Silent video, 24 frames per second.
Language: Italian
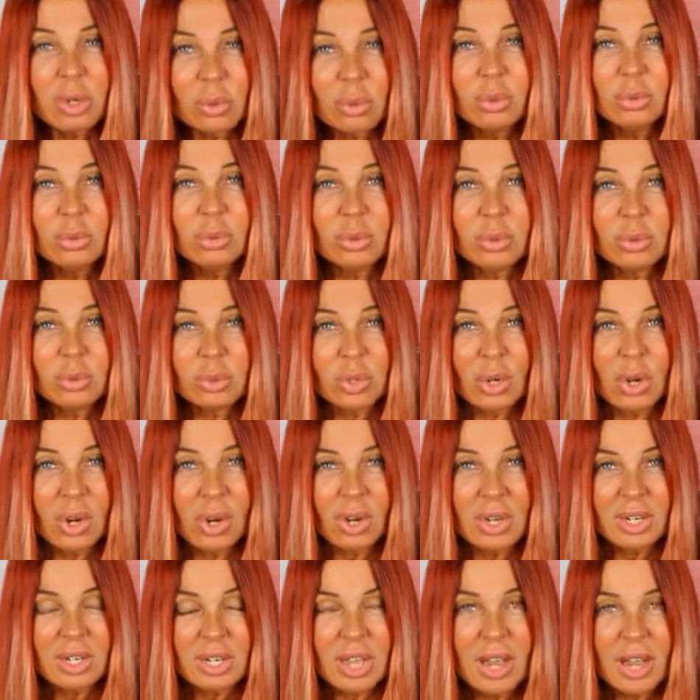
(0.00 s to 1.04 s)
un
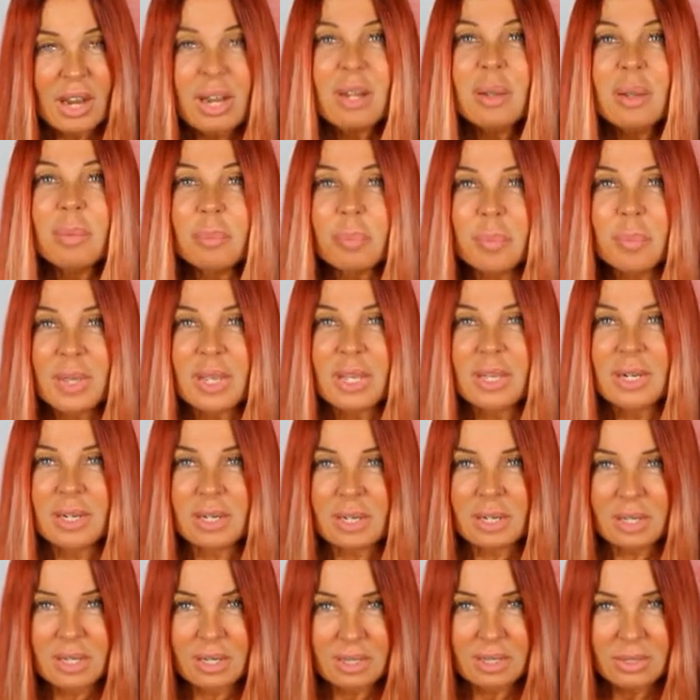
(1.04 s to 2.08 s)
tutorial
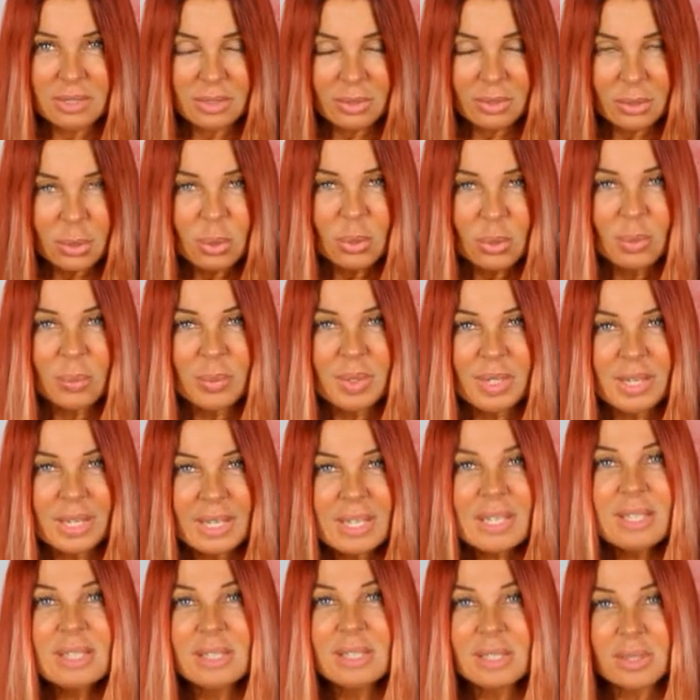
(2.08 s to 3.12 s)
per eh, come
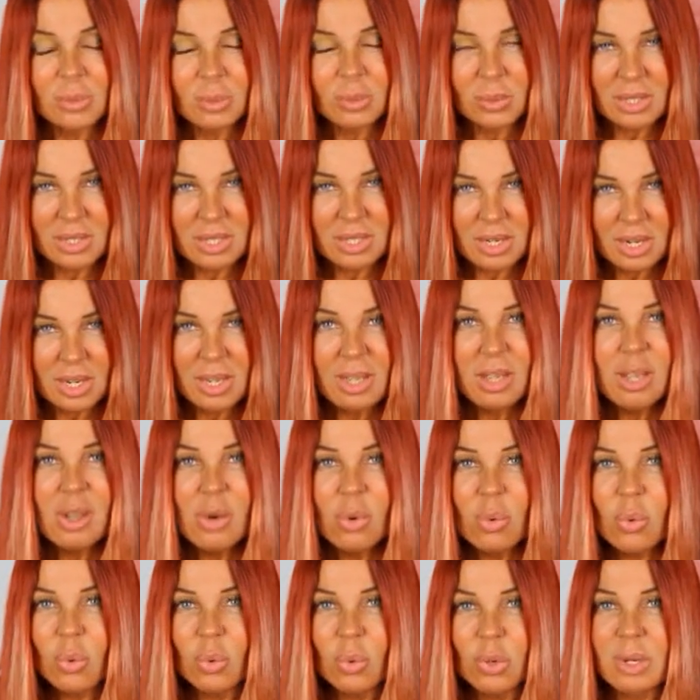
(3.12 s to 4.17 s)

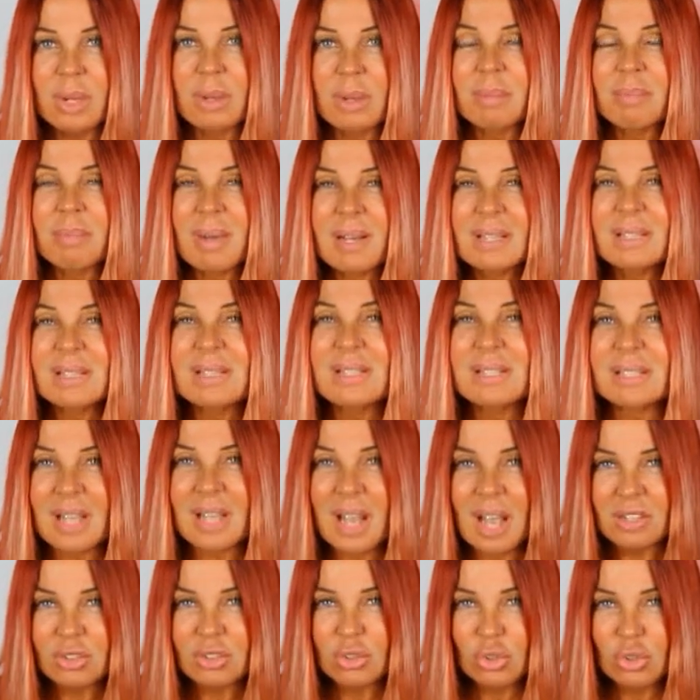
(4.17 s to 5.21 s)
eseguire un
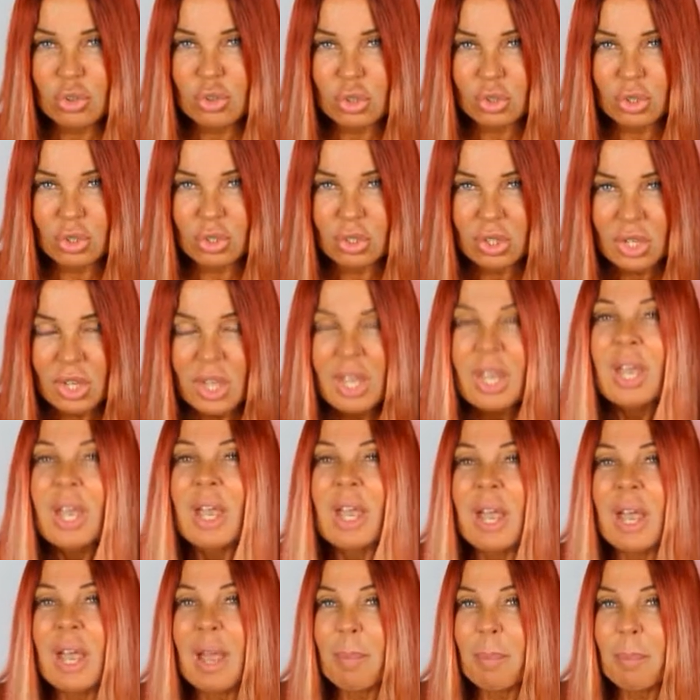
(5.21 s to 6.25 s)
massaggio
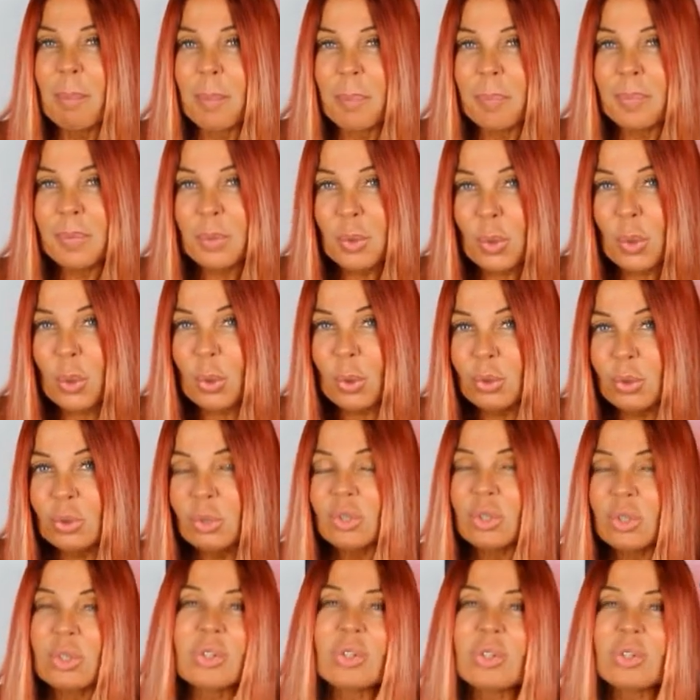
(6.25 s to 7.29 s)

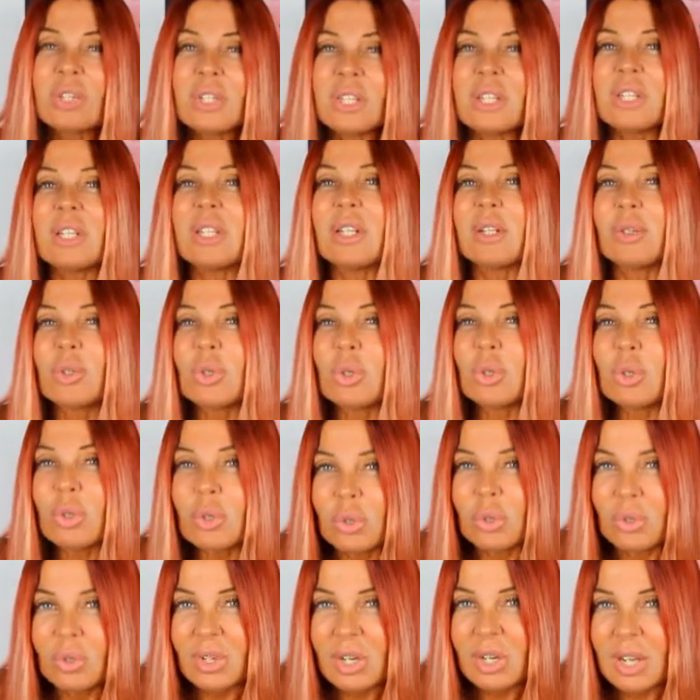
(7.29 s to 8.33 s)
contro il
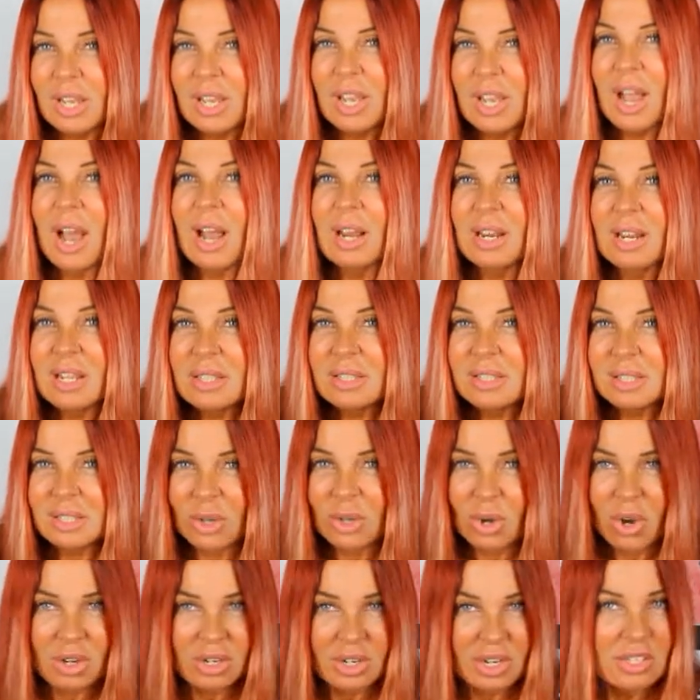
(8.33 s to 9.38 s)
dolore alla
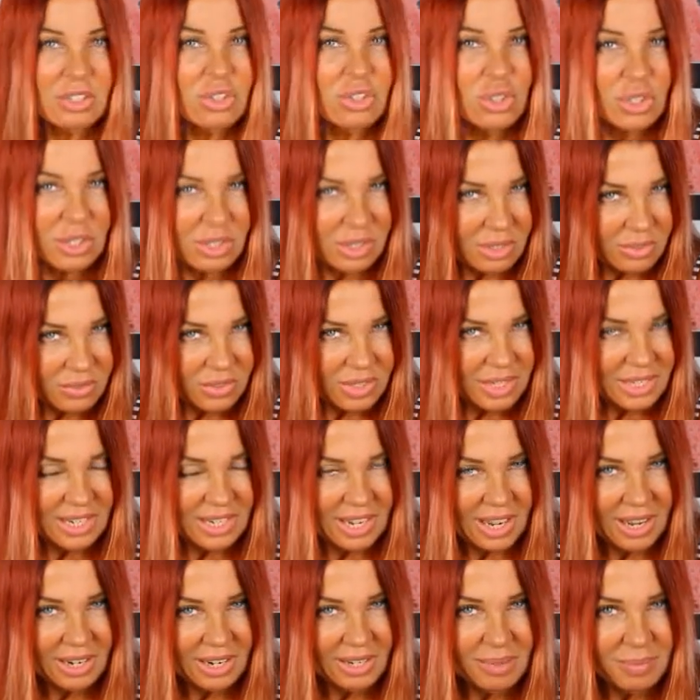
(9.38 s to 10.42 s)
zona
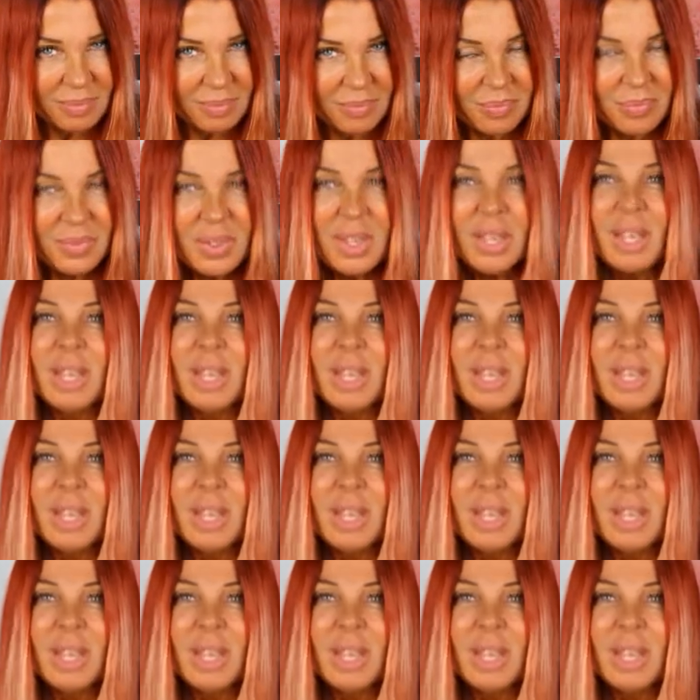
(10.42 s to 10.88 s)
cervicale.